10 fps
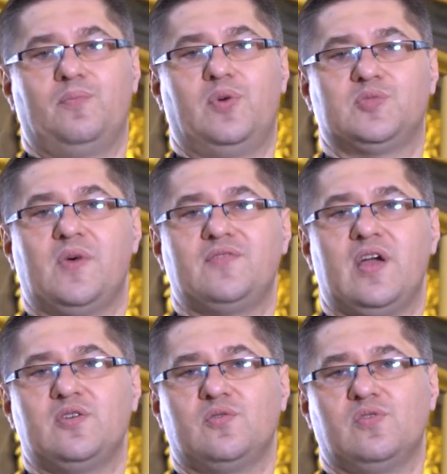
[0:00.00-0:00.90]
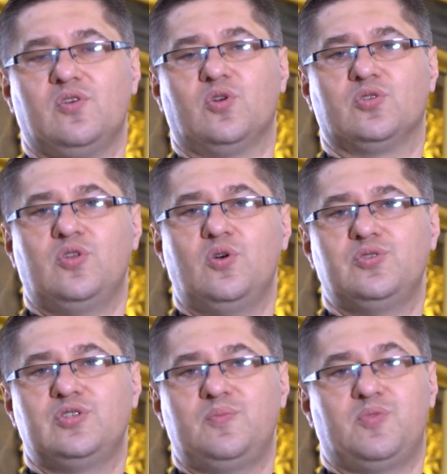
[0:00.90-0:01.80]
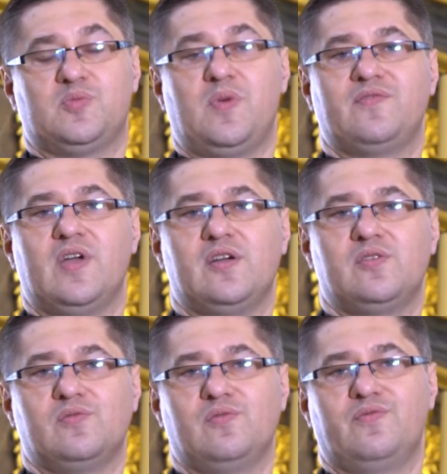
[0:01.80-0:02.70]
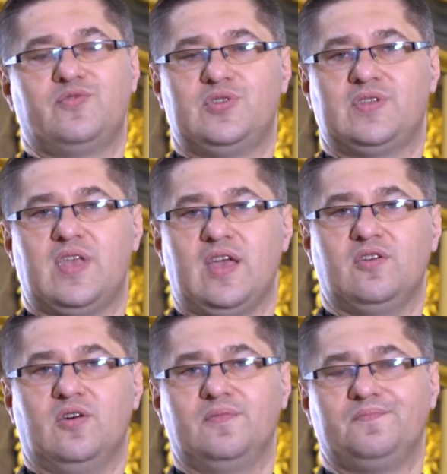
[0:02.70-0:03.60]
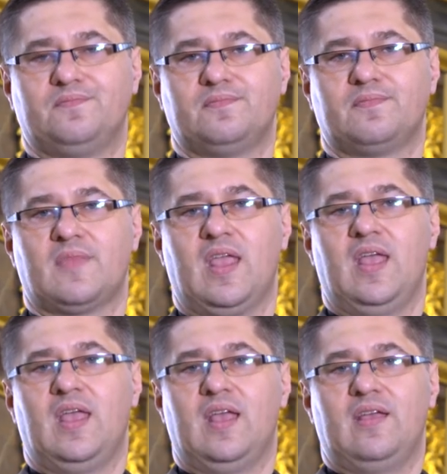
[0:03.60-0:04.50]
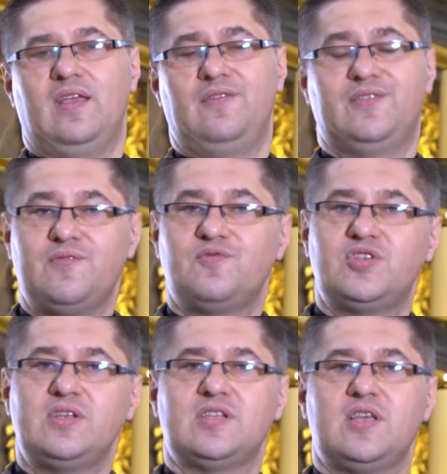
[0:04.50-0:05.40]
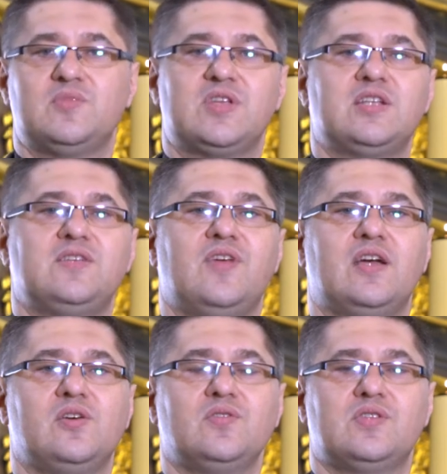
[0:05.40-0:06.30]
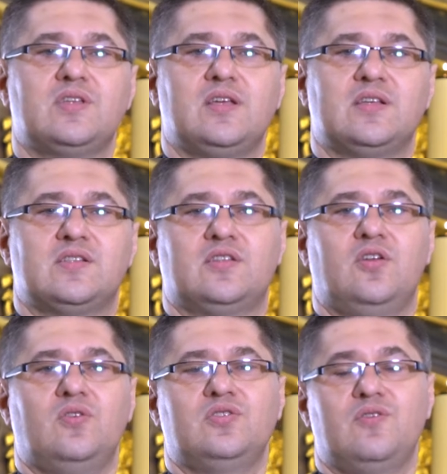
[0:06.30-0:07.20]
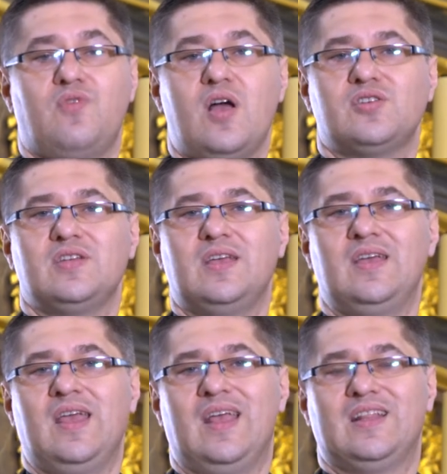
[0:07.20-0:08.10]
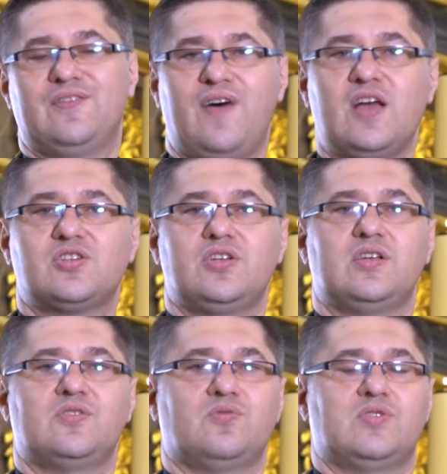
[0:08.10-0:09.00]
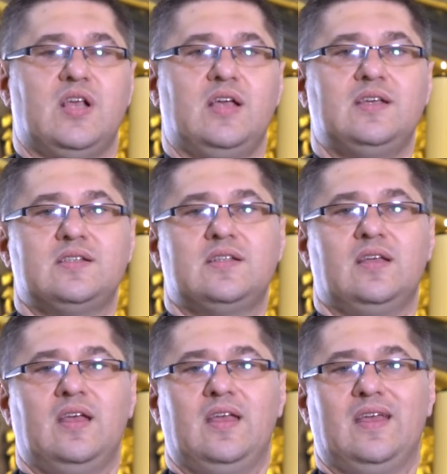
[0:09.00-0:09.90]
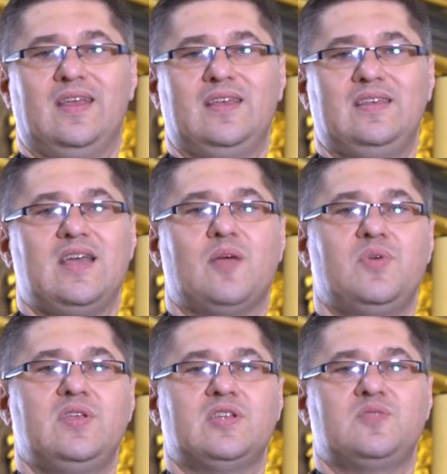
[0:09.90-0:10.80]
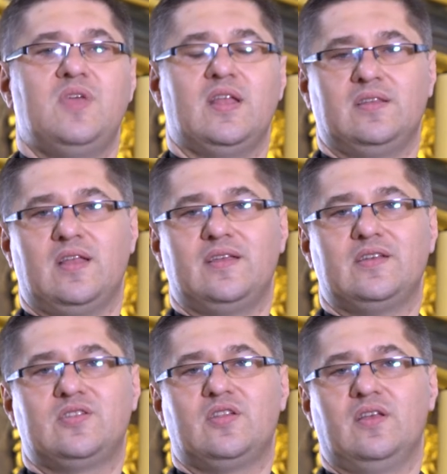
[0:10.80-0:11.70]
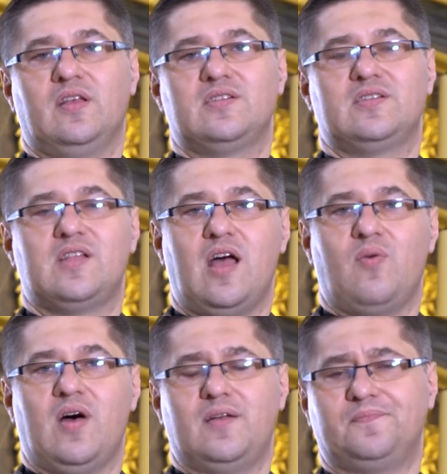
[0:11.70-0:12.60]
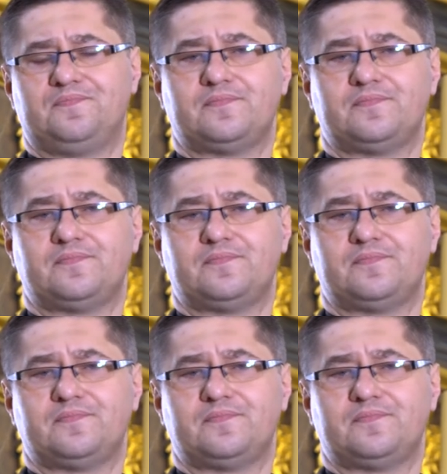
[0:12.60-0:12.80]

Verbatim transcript: pozbawiają godności, pozbawiają wszystkiego. I w tym wszystkim zadziwiające jest to, że właśnie twarz Jezusa jest jakby niezmienna, jest stała.